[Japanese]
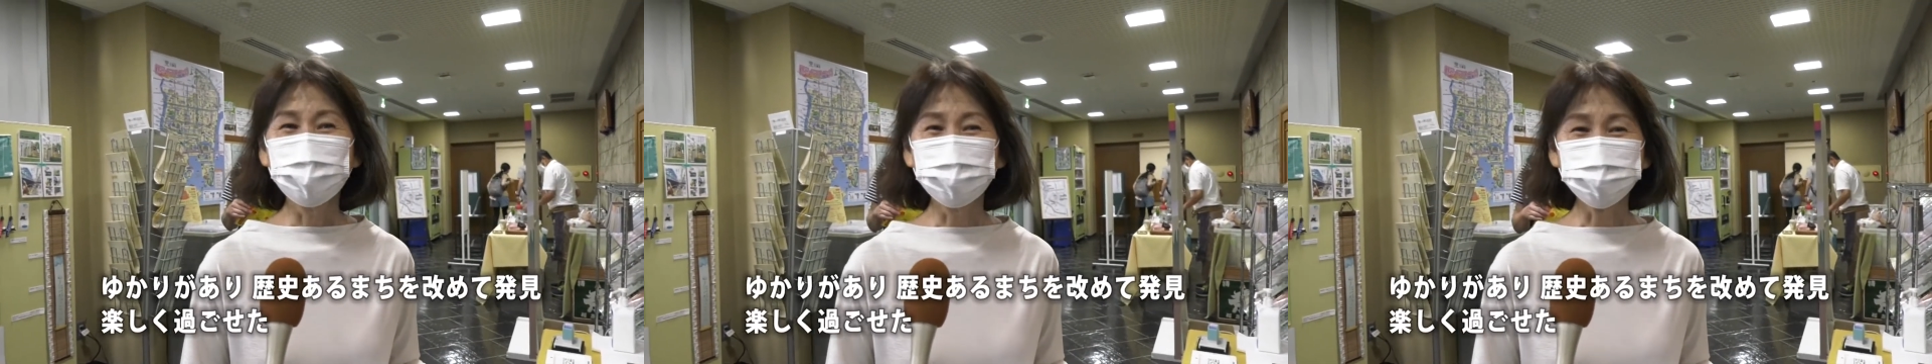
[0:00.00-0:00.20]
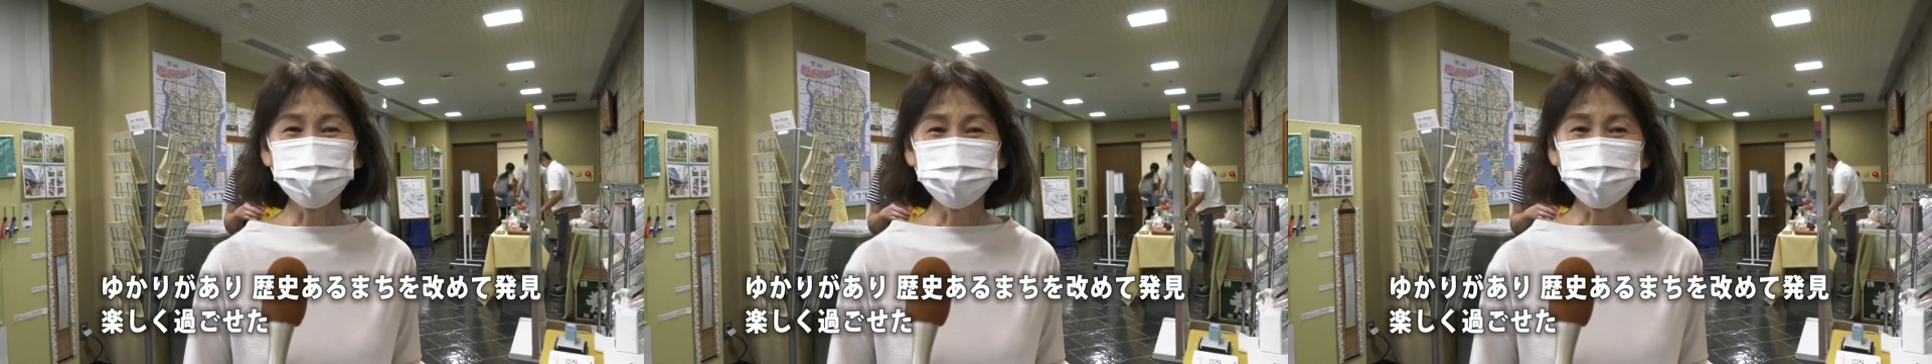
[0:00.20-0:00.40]

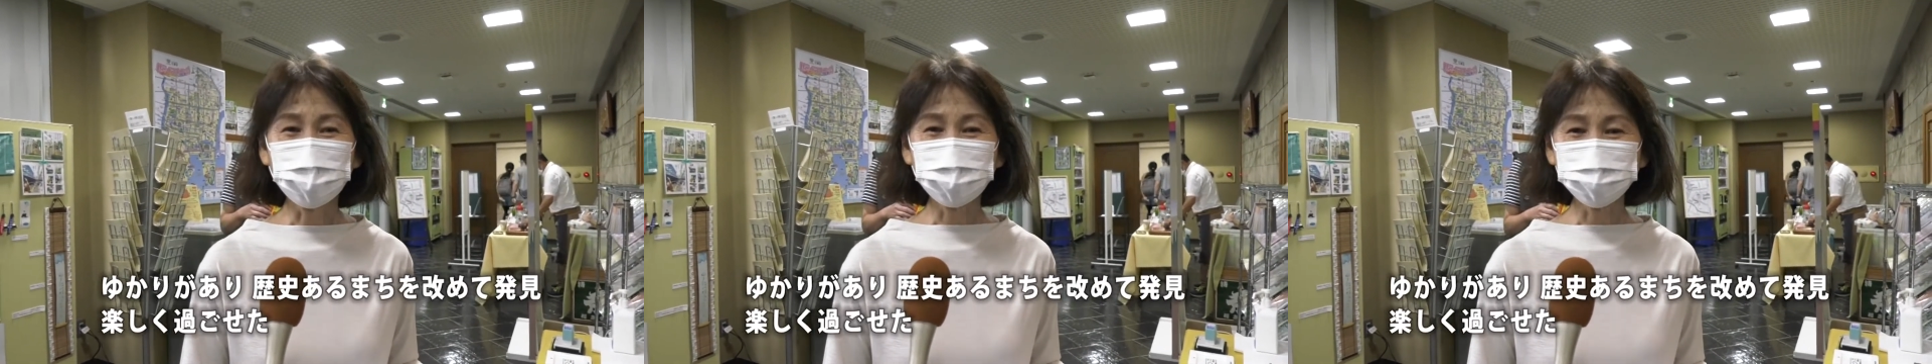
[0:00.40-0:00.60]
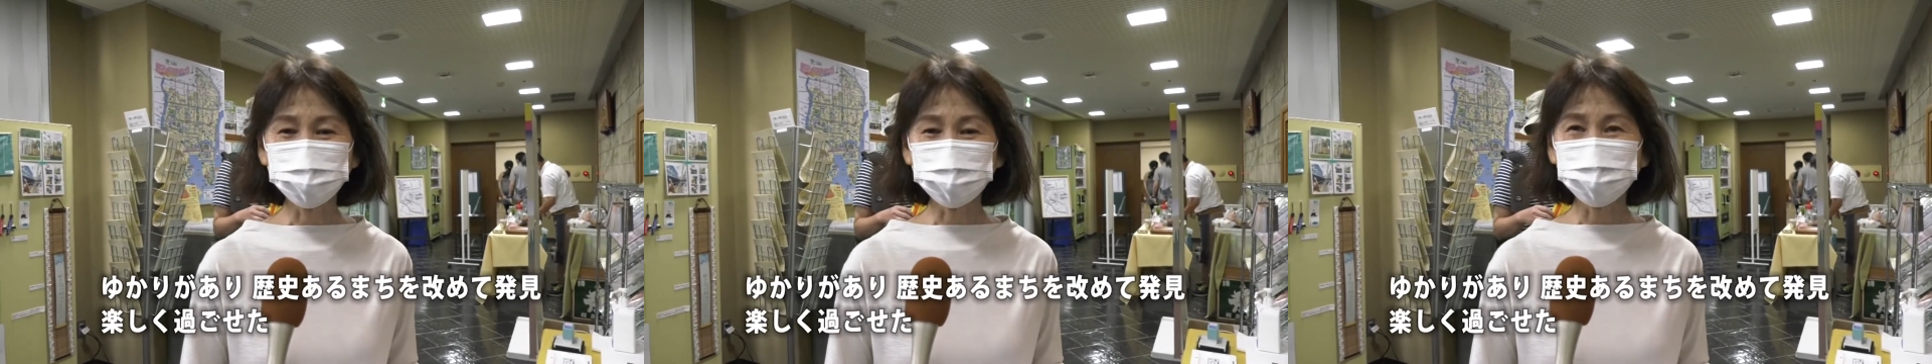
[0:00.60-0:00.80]
あの
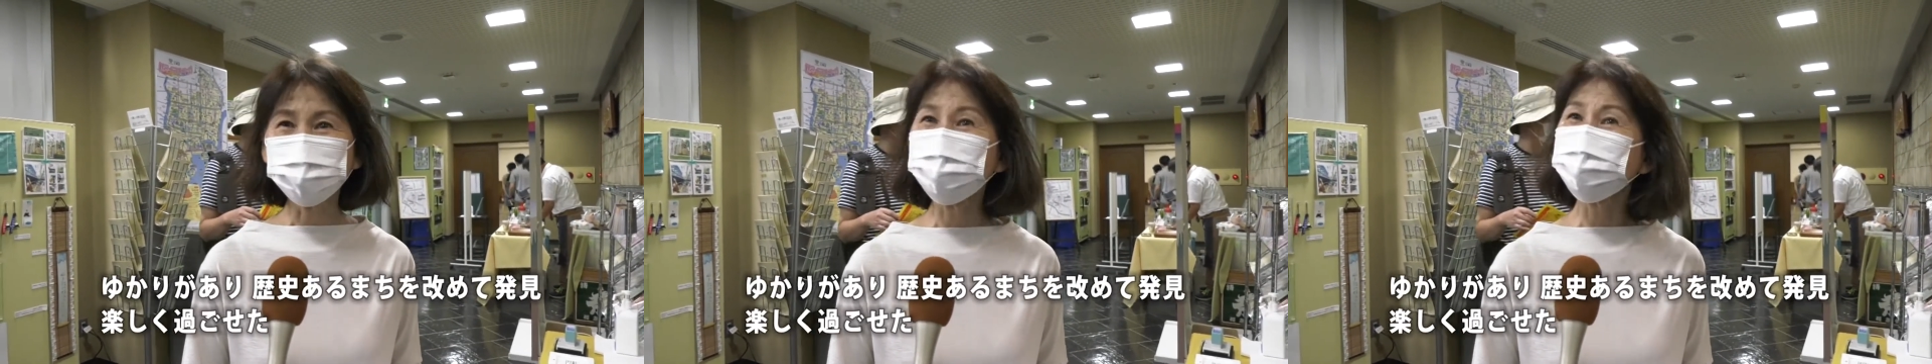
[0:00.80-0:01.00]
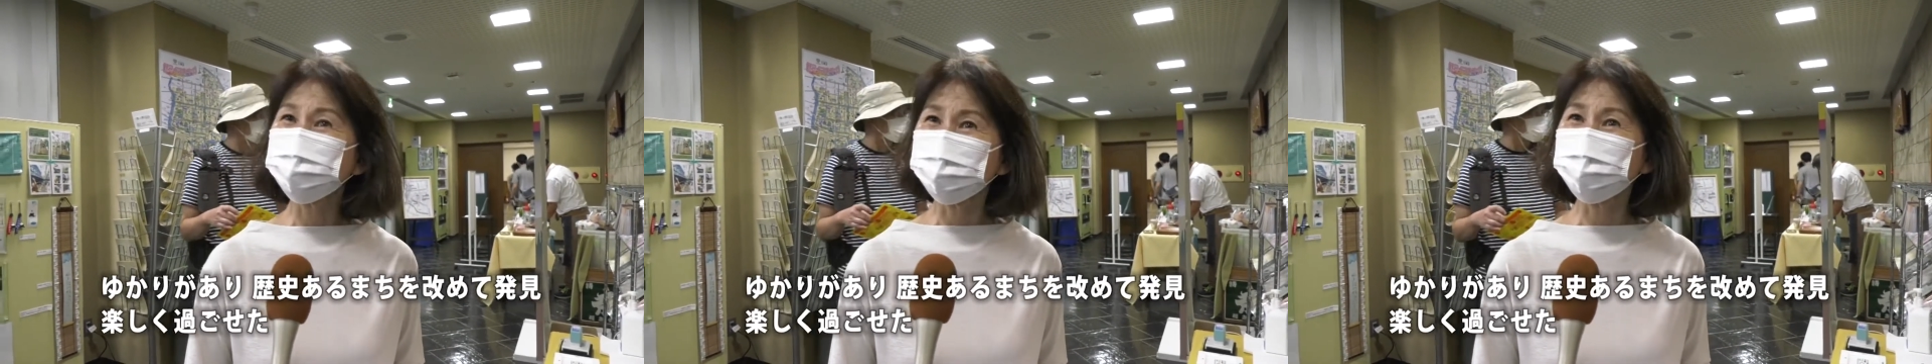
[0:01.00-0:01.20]
発
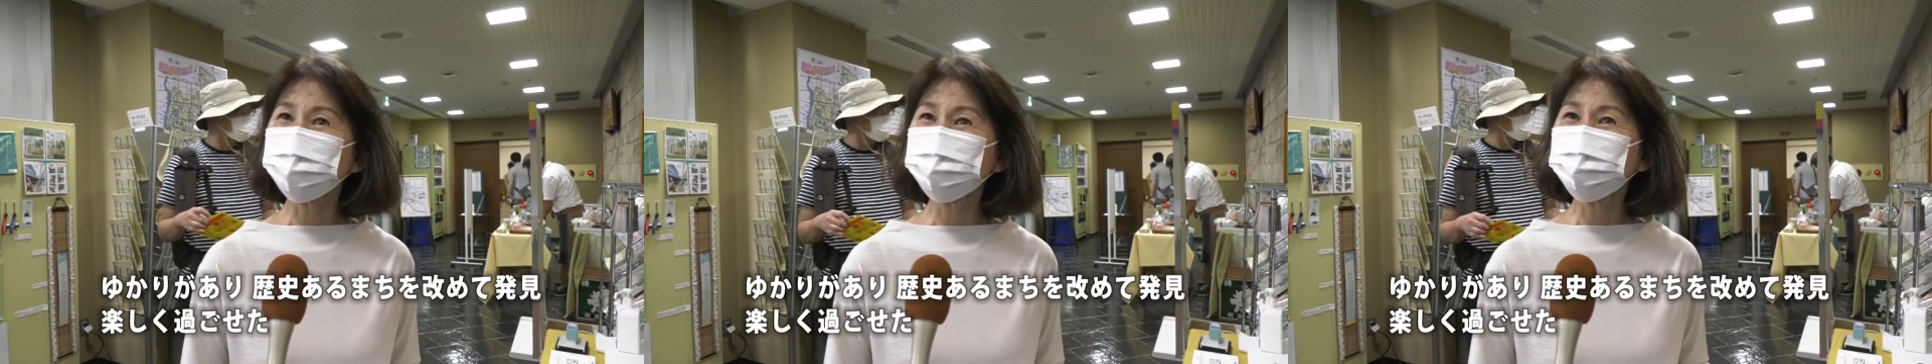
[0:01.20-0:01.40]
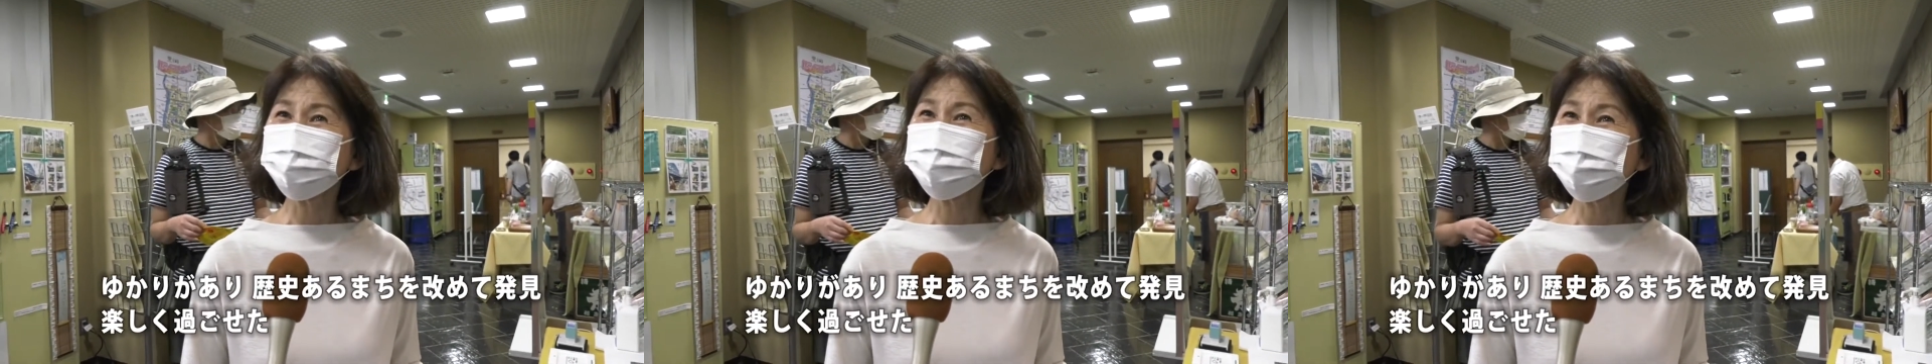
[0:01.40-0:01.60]
見できて
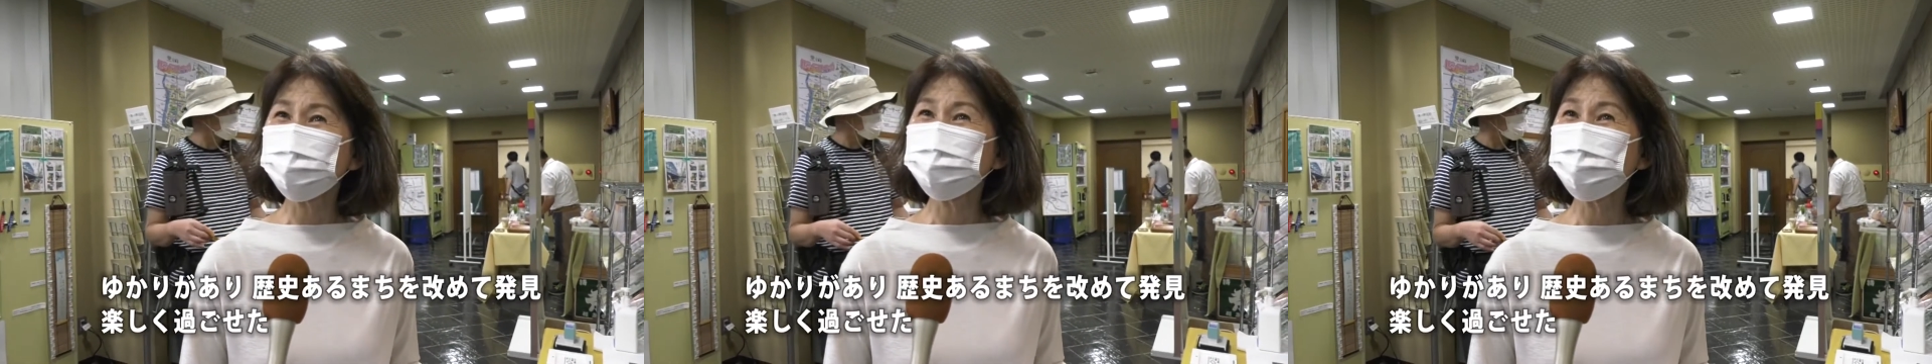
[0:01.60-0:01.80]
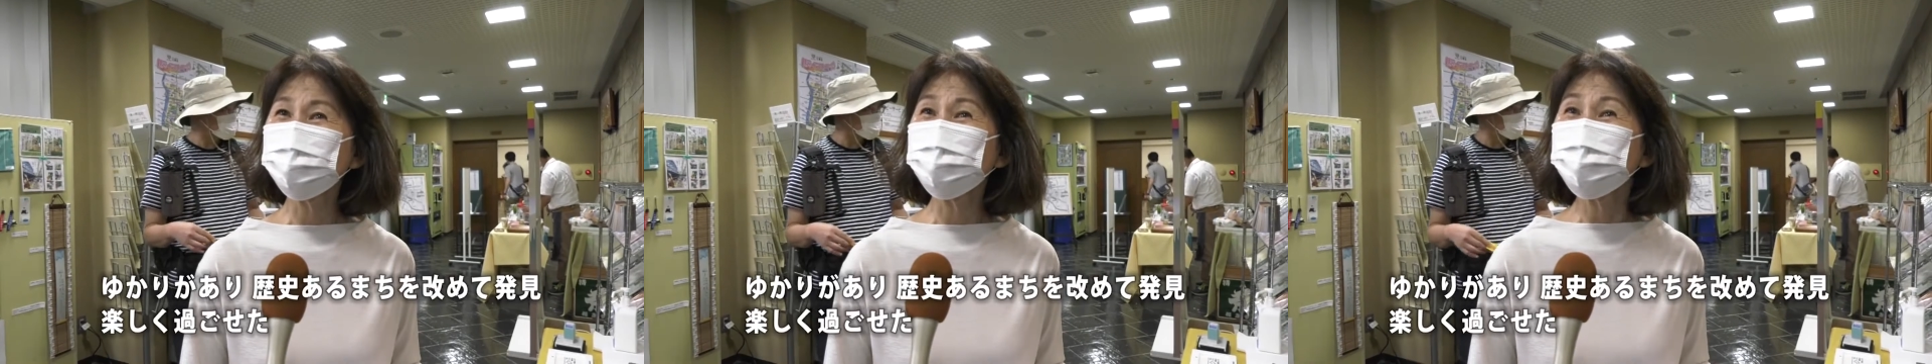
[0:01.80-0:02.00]
とっ
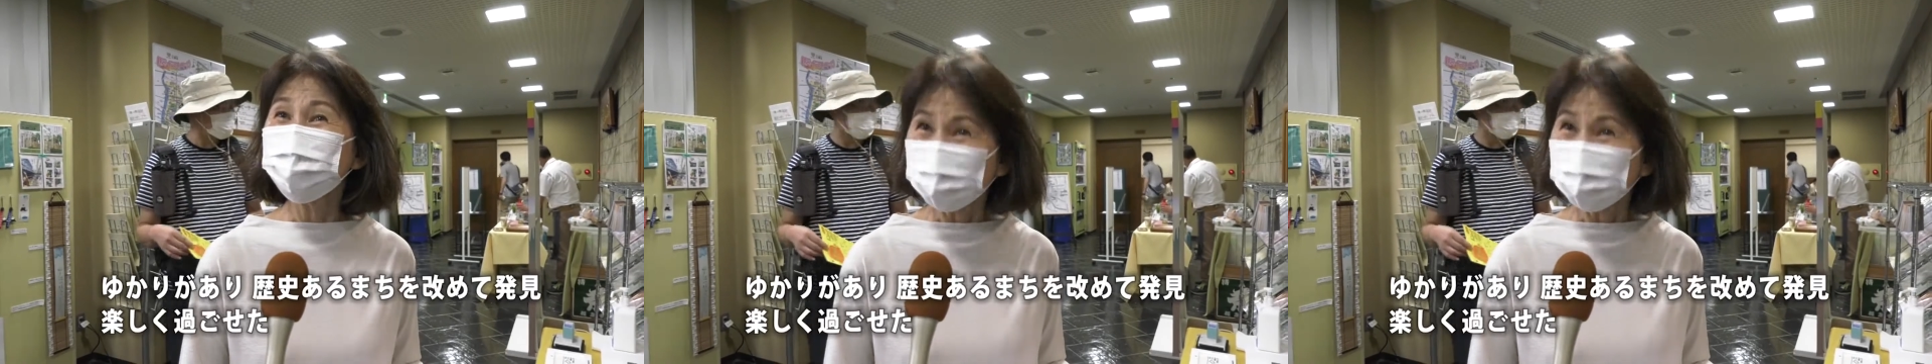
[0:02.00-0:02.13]
ても